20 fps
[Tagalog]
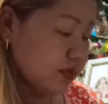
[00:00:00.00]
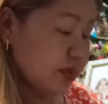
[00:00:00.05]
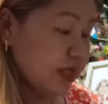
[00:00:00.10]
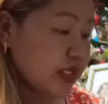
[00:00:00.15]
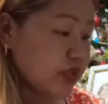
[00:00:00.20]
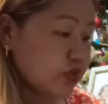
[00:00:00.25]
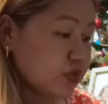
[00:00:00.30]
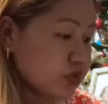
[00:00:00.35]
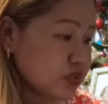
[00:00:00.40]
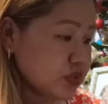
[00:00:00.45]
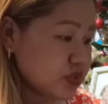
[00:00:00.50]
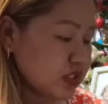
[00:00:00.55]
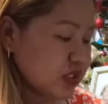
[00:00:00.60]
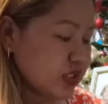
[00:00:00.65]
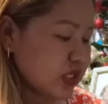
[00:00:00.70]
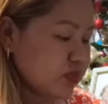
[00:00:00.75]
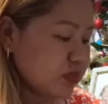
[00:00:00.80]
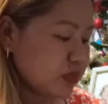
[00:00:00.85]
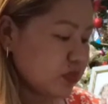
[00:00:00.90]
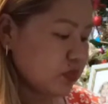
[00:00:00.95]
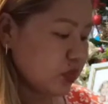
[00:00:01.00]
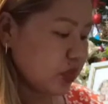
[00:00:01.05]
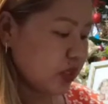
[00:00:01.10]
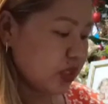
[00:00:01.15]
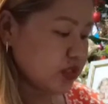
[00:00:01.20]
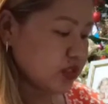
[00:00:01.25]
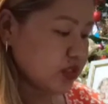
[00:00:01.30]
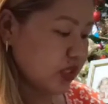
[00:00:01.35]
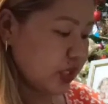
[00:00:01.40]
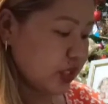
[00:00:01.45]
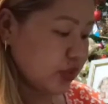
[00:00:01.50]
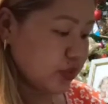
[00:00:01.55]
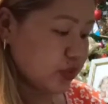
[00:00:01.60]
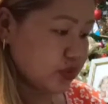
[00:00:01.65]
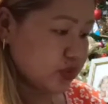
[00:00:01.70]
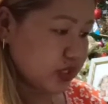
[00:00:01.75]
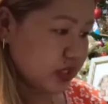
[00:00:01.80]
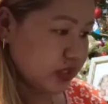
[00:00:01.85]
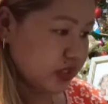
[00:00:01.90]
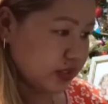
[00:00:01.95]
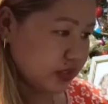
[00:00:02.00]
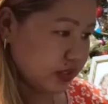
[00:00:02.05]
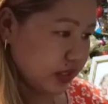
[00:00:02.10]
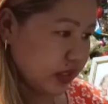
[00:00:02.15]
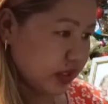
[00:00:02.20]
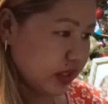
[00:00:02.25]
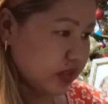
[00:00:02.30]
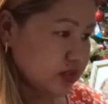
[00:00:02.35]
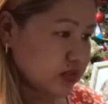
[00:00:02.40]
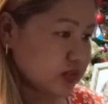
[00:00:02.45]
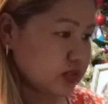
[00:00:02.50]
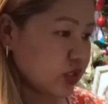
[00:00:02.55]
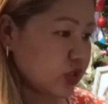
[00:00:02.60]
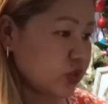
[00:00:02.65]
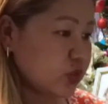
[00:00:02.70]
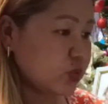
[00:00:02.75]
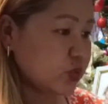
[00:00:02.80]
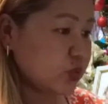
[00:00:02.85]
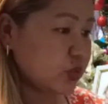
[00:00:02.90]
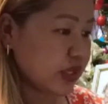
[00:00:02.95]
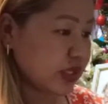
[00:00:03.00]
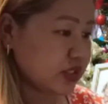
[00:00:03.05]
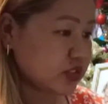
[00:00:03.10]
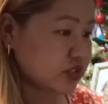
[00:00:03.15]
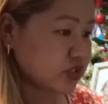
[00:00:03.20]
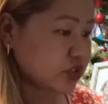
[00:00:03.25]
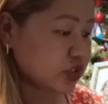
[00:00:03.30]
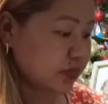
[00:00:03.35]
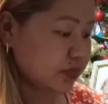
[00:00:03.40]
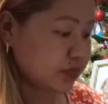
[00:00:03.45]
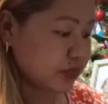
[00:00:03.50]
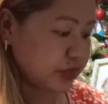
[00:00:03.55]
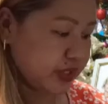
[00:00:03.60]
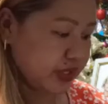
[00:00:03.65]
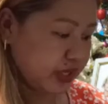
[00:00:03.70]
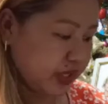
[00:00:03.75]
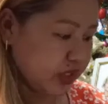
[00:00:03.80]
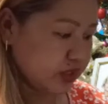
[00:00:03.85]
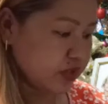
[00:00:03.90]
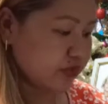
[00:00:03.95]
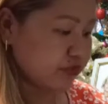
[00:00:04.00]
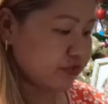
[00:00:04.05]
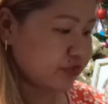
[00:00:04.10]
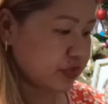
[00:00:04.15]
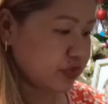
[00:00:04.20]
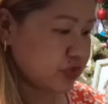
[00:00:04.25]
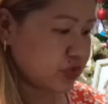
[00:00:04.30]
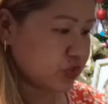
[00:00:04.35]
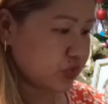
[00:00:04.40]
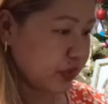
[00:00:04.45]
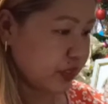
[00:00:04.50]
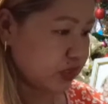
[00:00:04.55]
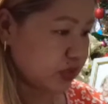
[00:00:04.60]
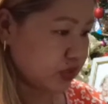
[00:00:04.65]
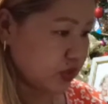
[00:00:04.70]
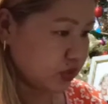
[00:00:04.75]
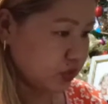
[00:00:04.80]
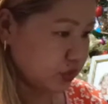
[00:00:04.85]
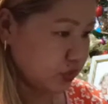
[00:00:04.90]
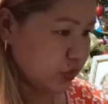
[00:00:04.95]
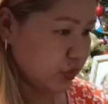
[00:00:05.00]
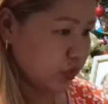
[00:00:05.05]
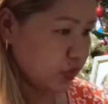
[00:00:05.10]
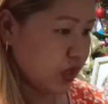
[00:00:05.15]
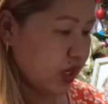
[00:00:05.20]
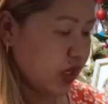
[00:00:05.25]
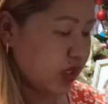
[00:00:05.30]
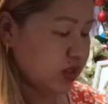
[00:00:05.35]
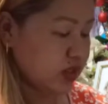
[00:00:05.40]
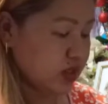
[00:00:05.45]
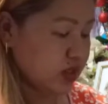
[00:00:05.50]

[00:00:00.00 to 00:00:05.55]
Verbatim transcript: Panginoon, sinabi mo nga sa iyong salita sa Lucas chapter 8 verse 22.